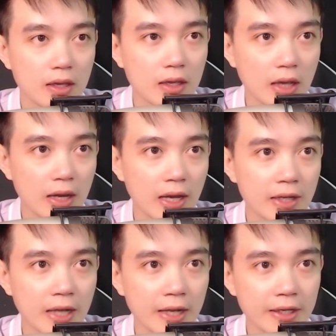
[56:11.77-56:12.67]
Ngày lại
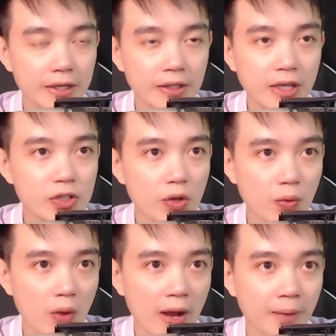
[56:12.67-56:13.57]
ngày cứ thế trôi
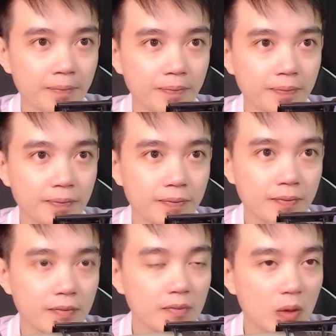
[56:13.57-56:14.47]
qua,
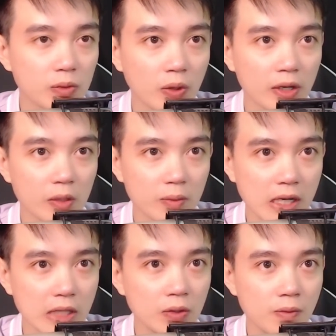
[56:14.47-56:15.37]
một tuần cũng
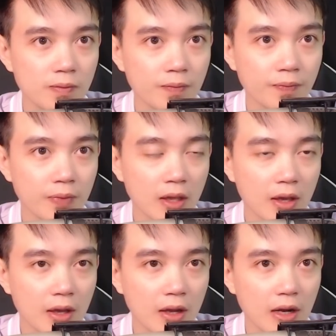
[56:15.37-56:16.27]
kết thúc.
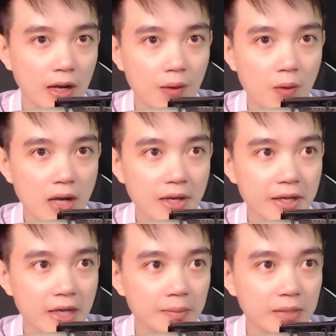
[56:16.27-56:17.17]
Lão Hóa liền
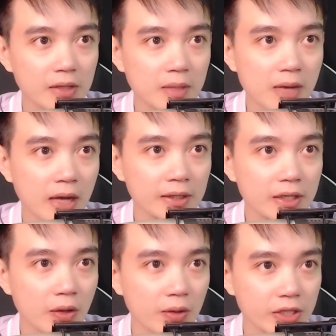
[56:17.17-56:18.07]
cầm theo tấm ảnh tới
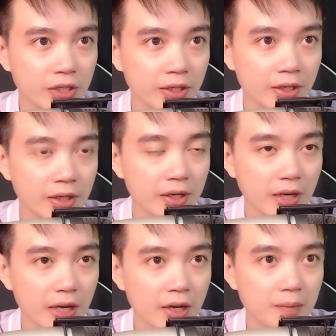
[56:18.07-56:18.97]
hội trường
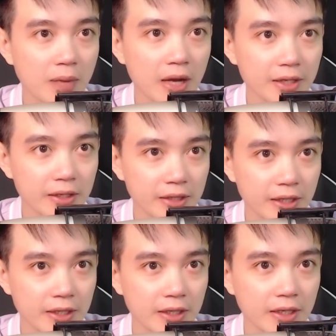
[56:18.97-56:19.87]
để nộp bài dự
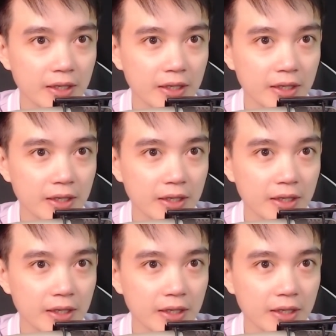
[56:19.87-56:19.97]
thi.